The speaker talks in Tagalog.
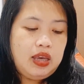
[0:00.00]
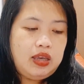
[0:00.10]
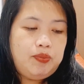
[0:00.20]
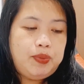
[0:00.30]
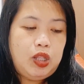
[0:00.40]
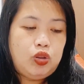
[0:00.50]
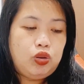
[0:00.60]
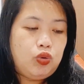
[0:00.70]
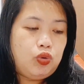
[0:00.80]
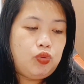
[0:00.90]

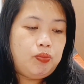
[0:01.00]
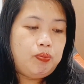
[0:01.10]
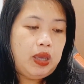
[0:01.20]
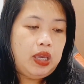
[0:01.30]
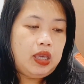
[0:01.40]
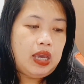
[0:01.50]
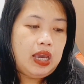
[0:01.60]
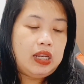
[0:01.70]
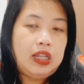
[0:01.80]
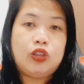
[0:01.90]
ipinindot ko yung pay
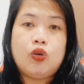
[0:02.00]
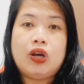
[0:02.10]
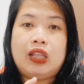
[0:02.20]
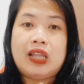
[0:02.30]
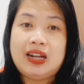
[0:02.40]
and ito agad